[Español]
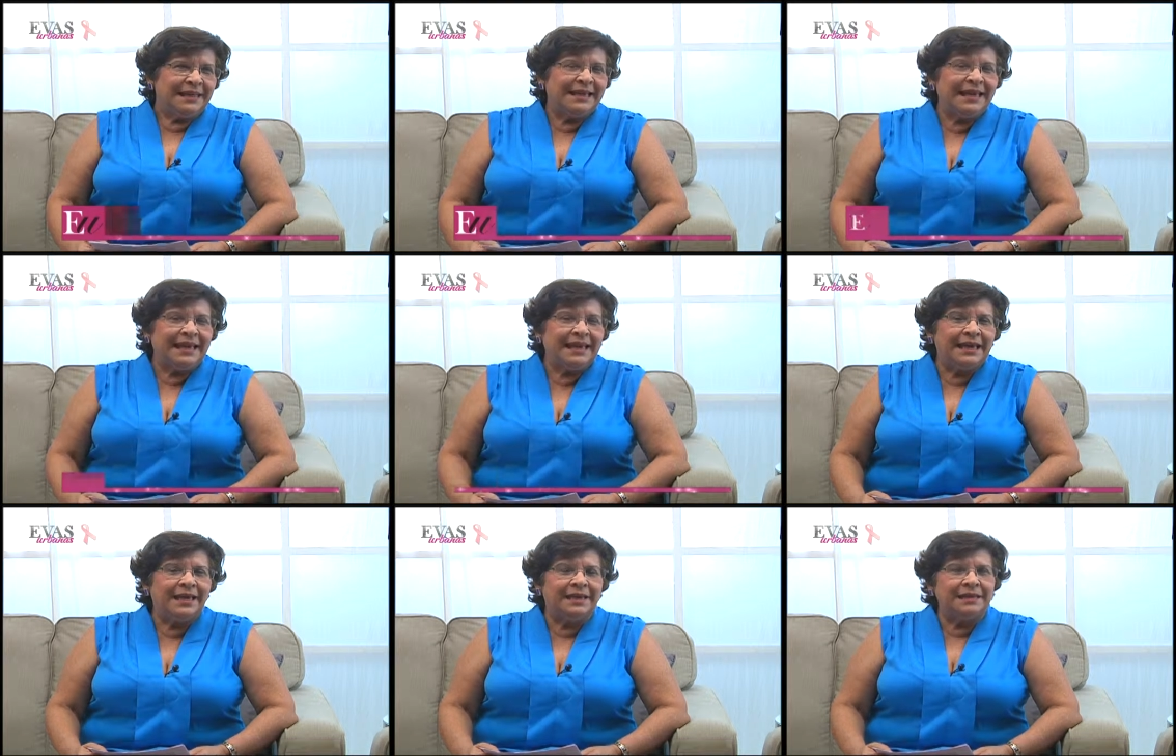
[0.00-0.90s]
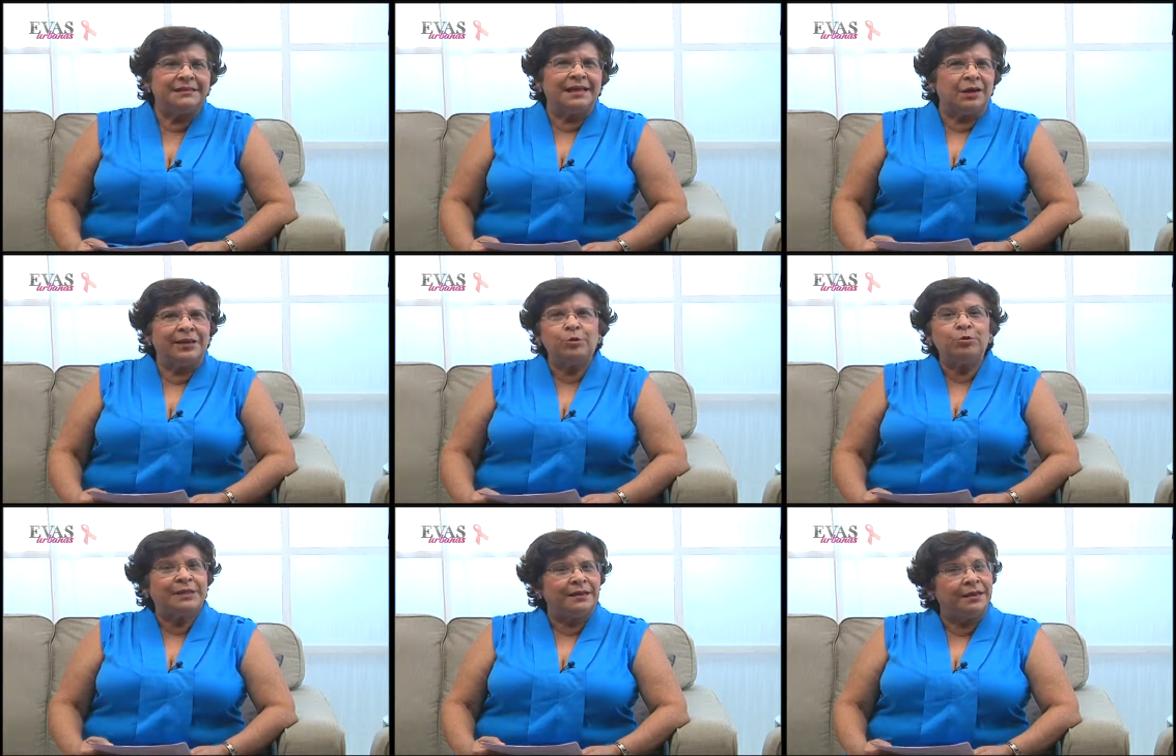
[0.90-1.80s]
que estaba en
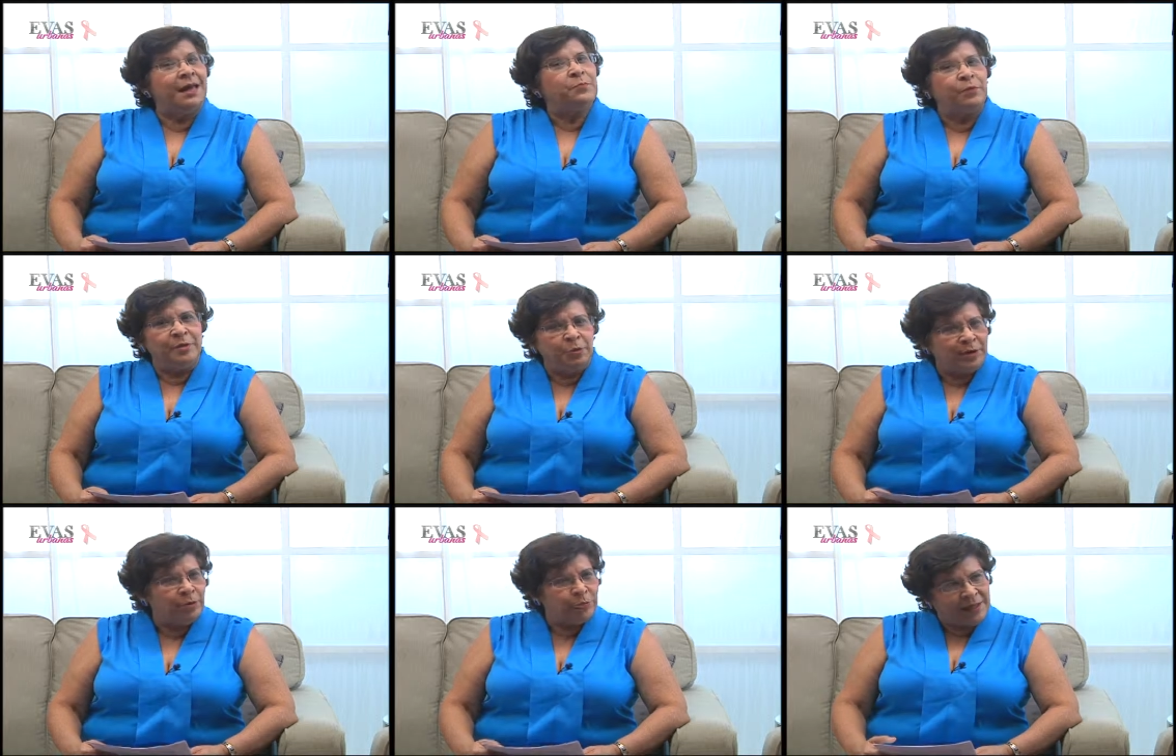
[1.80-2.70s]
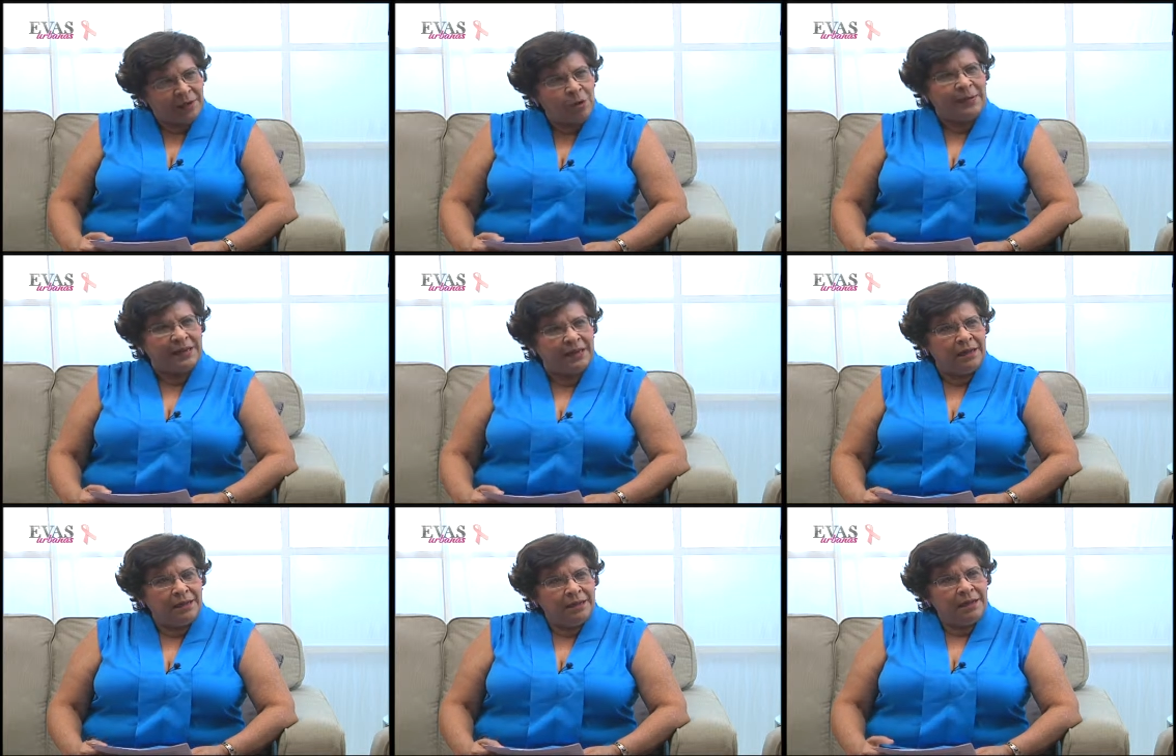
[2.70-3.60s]
Costa Rica y pudimos reclutarlo para
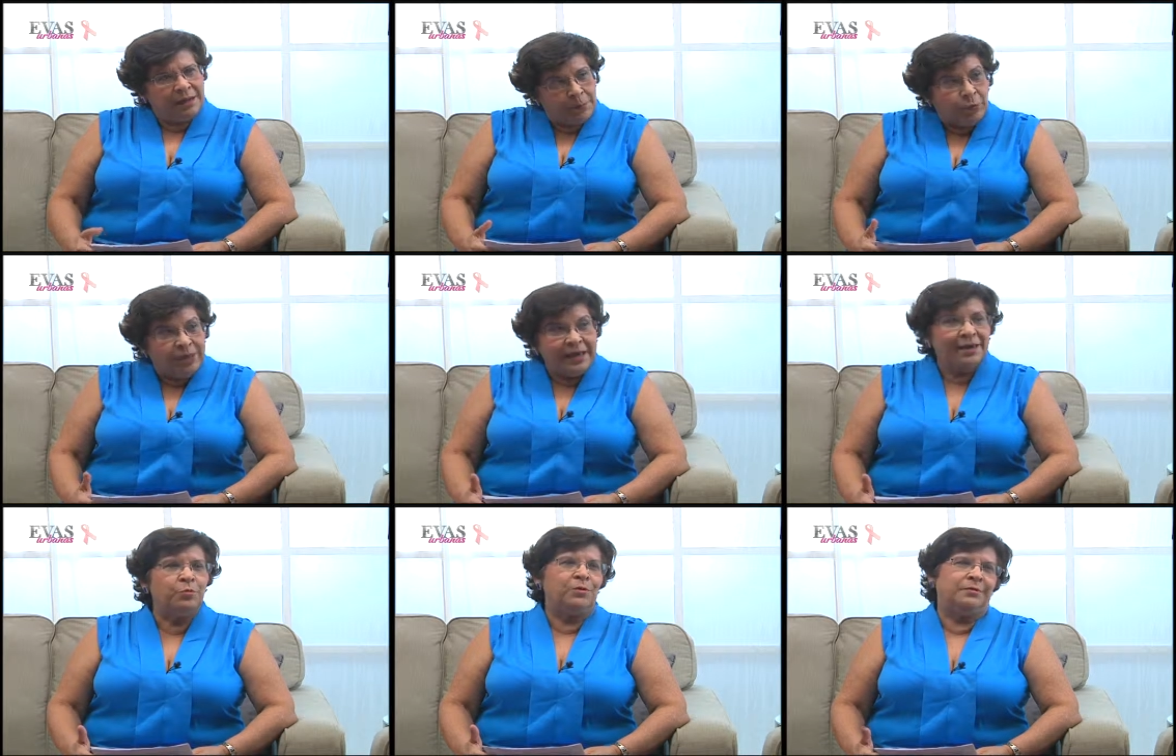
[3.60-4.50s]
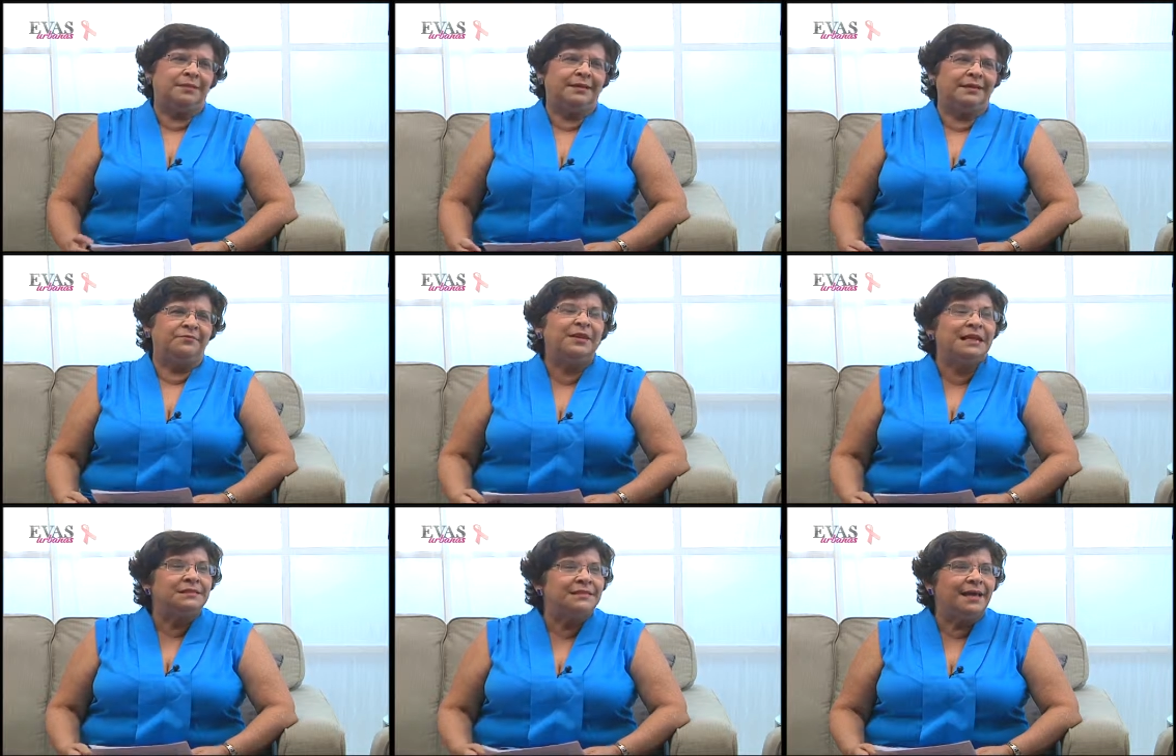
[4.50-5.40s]
que pudiéramos eh, financiar
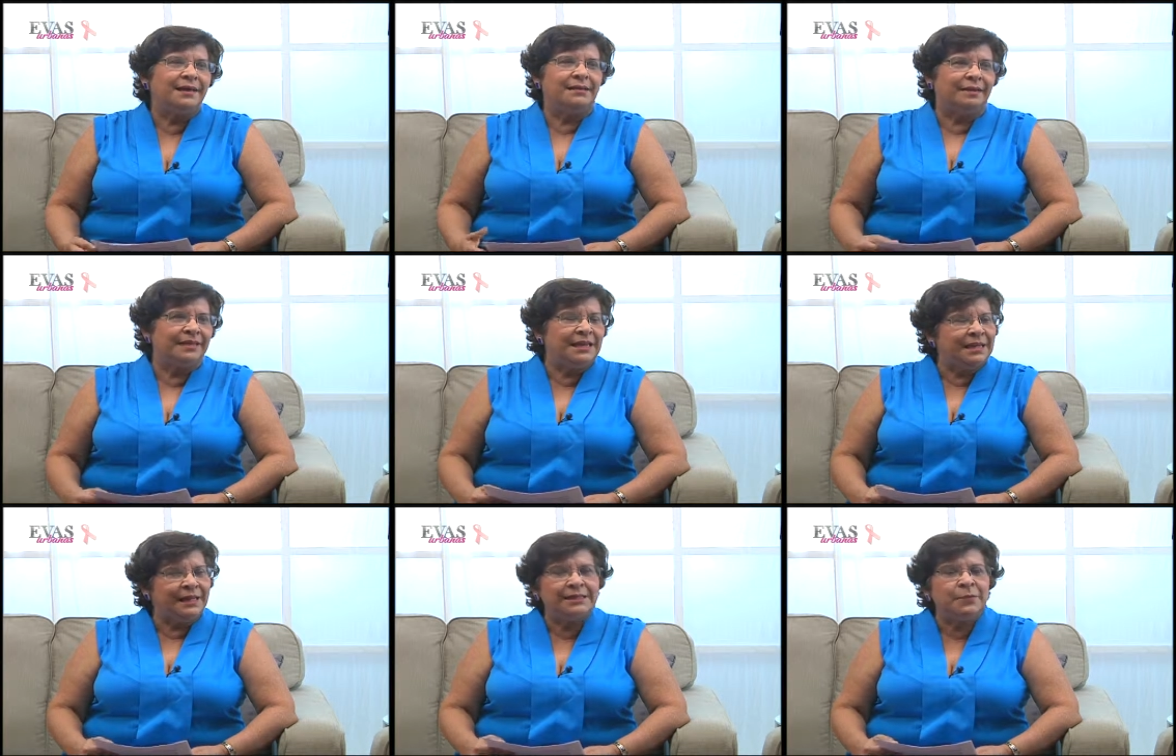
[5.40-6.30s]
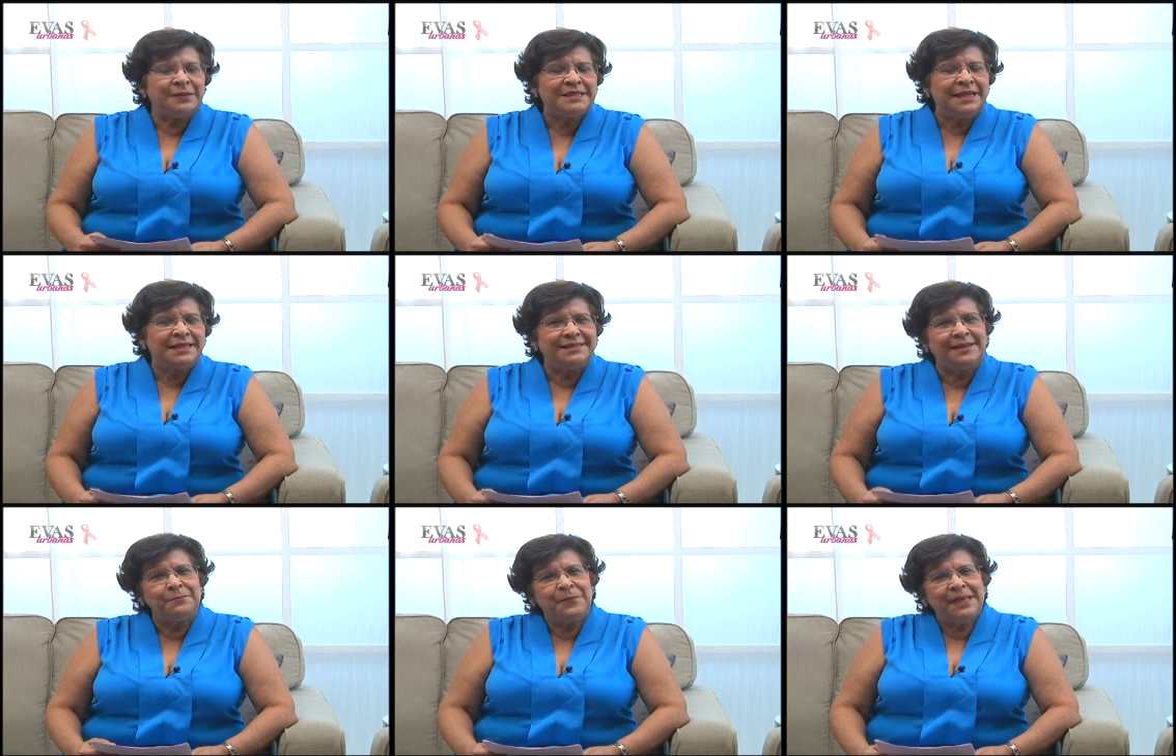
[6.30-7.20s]
financiar la venida de este
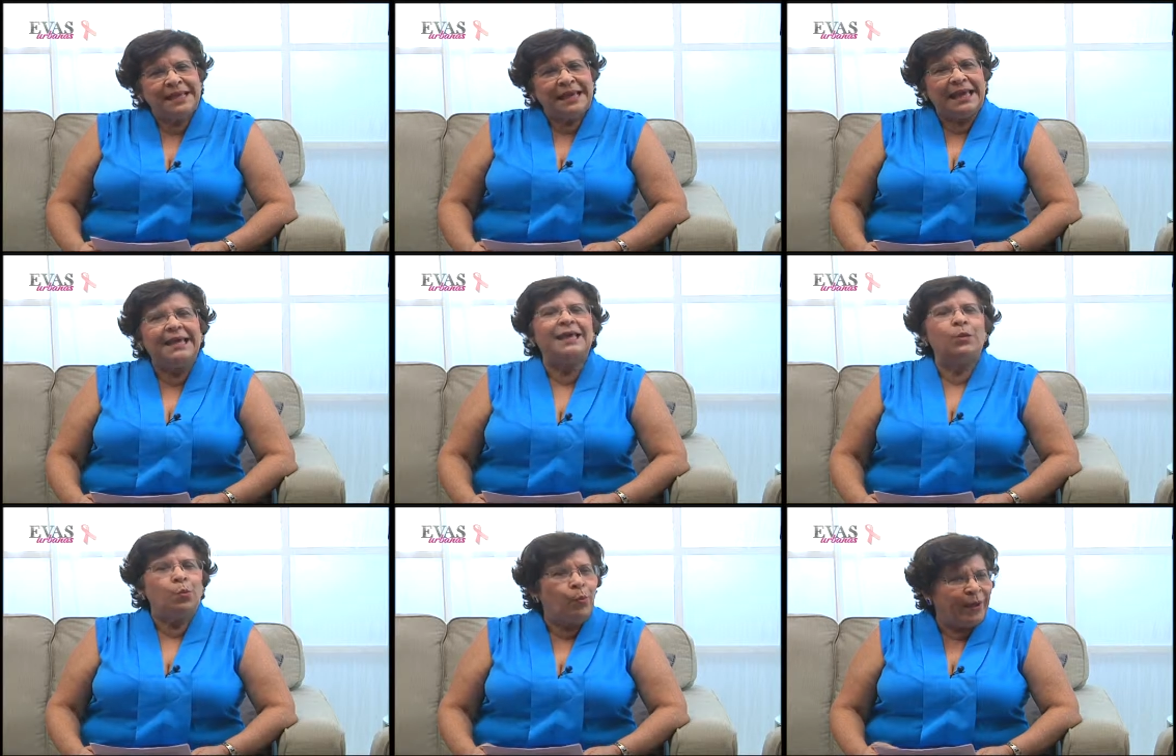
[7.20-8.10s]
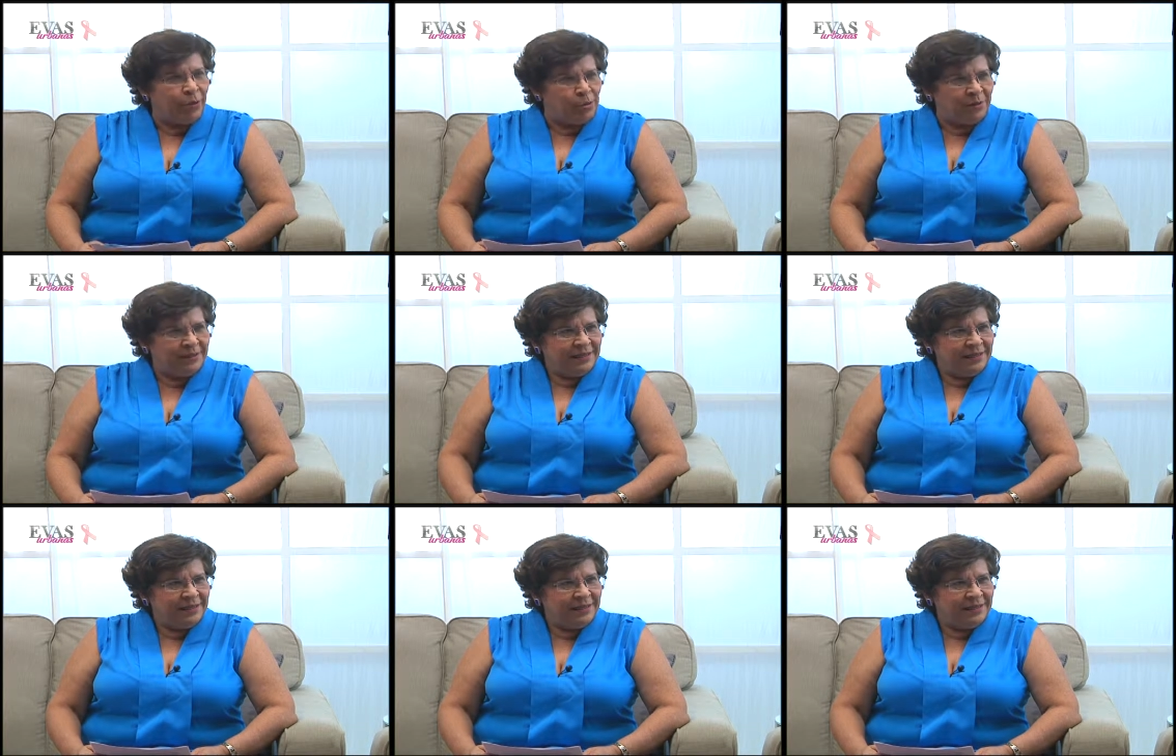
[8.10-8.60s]
especialista en el juego.